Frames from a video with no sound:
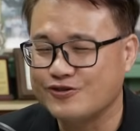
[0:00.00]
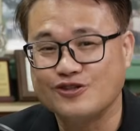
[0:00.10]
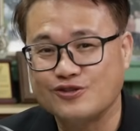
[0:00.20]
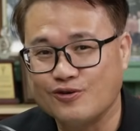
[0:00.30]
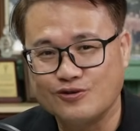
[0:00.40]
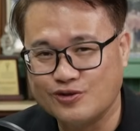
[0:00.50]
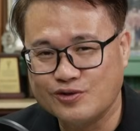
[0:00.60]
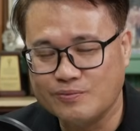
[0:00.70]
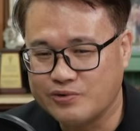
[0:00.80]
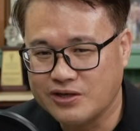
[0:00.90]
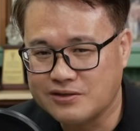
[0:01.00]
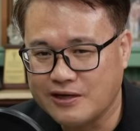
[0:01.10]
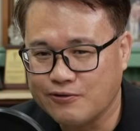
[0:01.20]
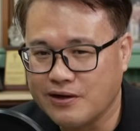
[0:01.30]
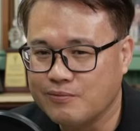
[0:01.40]
我就说我绝对不要
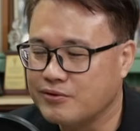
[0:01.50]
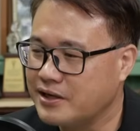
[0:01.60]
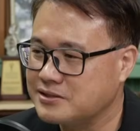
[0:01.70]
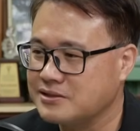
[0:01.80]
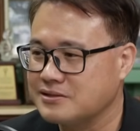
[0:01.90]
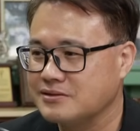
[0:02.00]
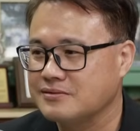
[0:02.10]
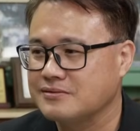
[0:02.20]
带我老婆来这里，